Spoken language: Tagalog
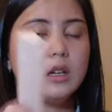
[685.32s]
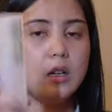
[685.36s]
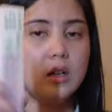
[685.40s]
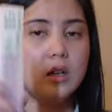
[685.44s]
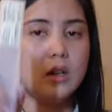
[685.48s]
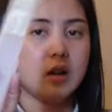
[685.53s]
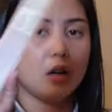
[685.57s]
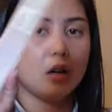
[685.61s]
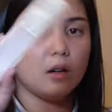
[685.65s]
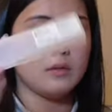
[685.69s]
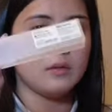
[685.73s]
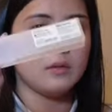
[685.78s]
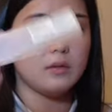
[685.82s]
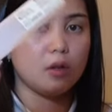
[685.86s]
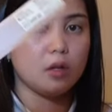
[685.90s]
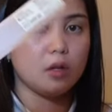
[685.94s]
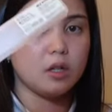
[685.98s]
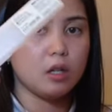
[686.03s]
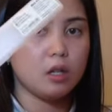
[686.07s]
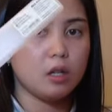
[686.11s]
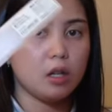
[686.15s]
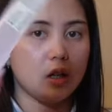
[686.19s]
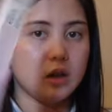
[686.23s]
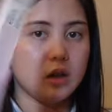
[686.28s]
cover
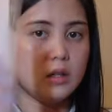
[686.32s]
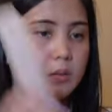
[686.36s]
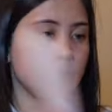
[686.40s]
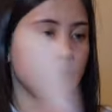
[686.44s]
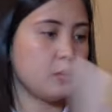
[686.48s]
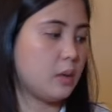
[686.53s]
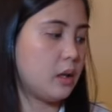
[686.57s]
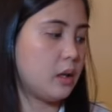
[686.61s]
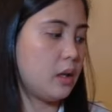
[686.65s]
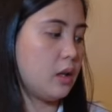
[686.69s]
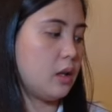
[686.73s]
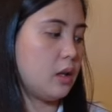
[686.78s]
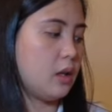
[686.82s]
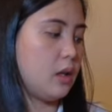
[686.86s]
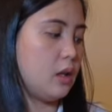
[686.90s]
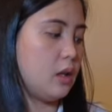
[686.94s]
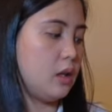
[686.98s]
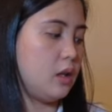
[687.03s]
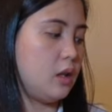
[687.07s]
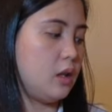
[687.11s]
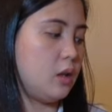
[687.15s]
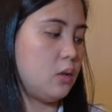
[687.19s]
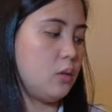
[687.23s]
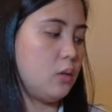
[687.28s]
niya para
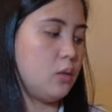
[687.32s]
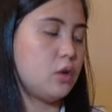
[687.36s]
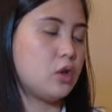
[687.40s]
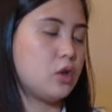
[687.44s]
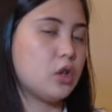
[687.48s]
dito ko